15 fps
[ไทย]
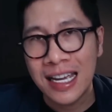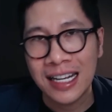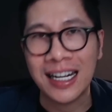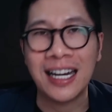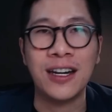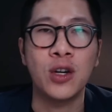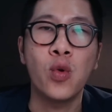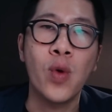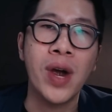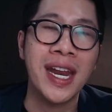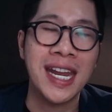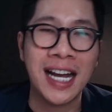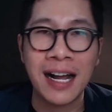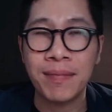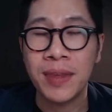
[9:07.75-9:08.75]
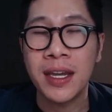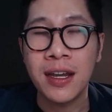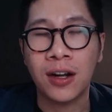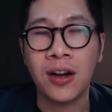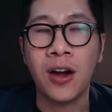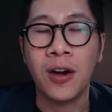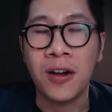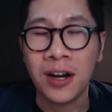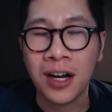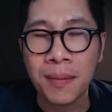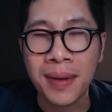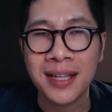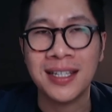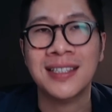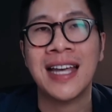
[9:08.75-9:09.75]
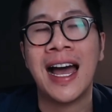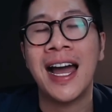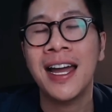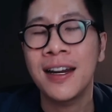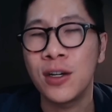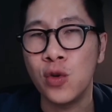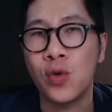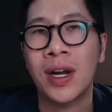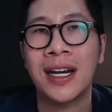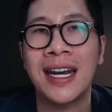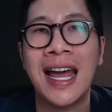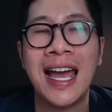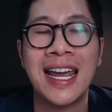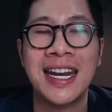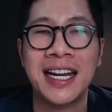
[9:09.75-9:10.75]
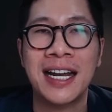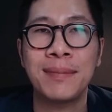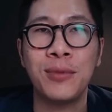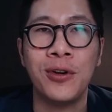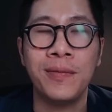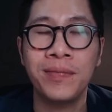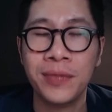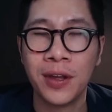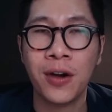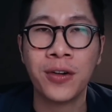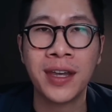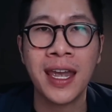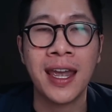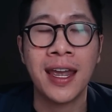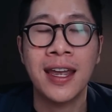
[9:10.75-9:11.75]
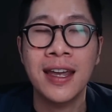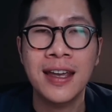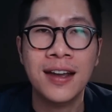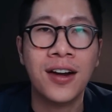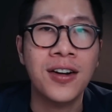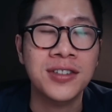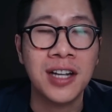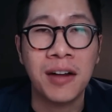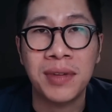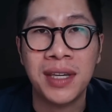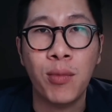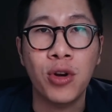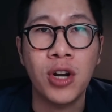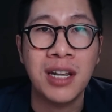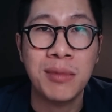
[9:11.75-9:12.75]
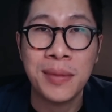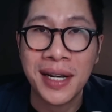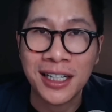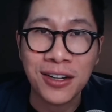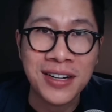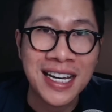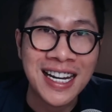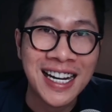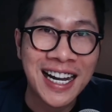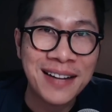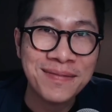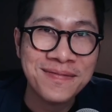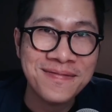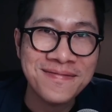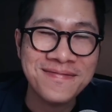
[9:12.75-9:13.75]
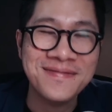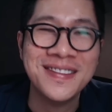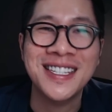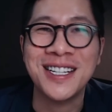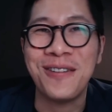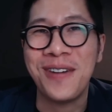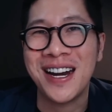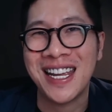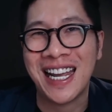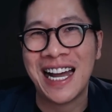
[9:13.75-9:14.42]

กันด้วยนะครับก็ลองเข้าไปศึกษาดูกันได้นะครับผมโอเค ก็สำหรับคลิปวันนี้มีเพียง เท่านี้นะครับสวัสดีค